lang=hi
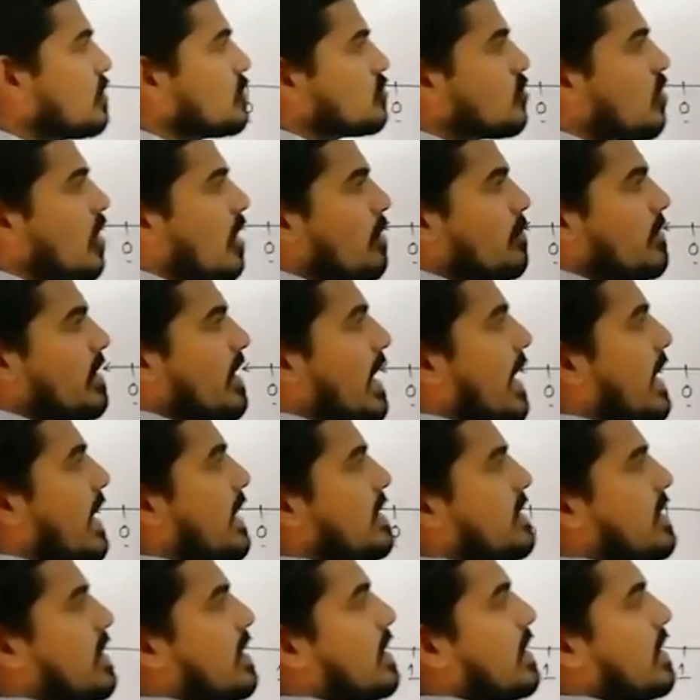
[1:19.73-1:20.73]
तो हमें
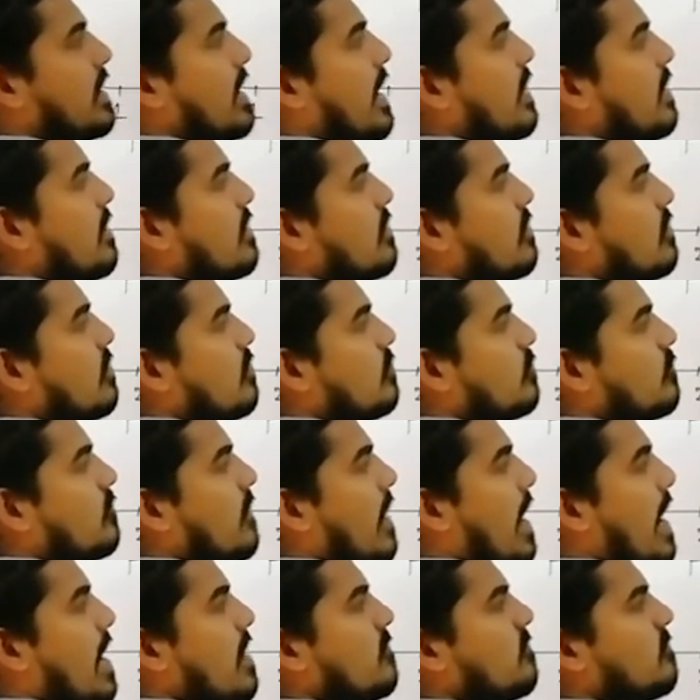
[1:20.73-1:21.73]
ऐड क्या करना है
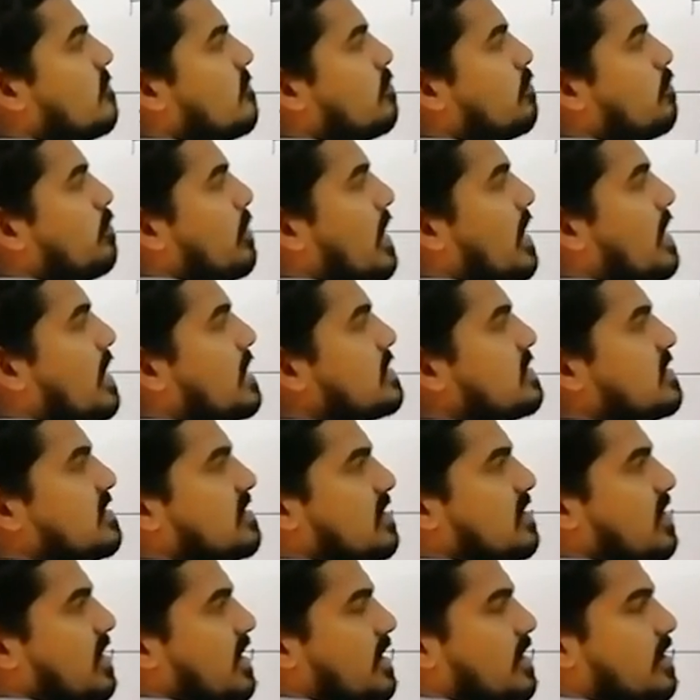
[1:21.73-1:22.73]
फाइव प्लस
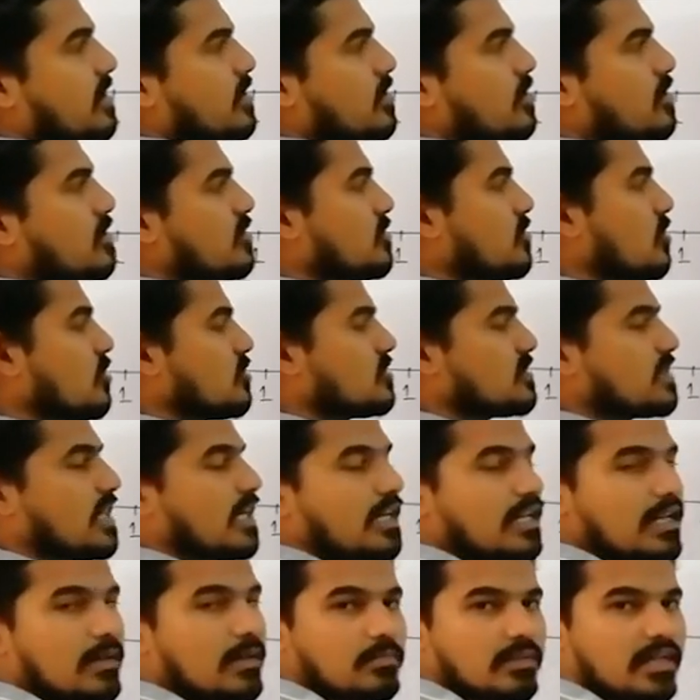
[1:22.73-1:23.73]
थ्री तो
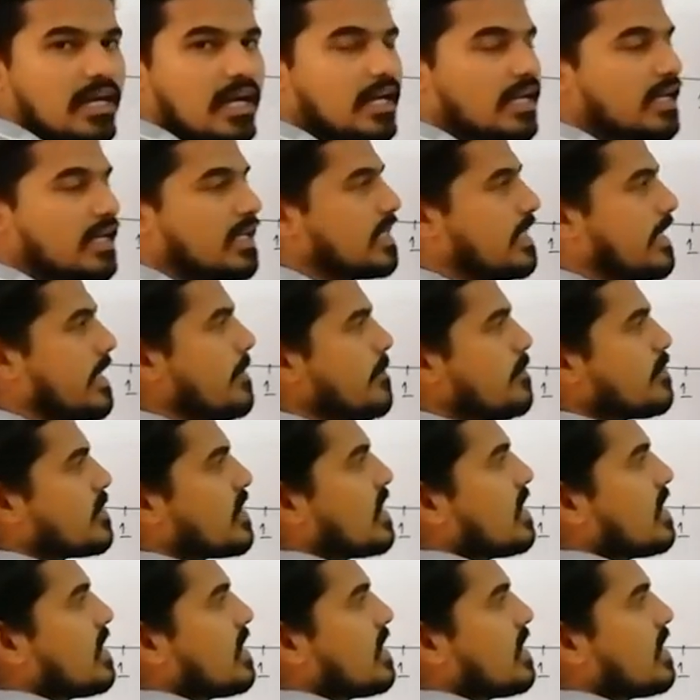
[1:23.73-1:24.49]
उसके लिए हम क्या करेंगे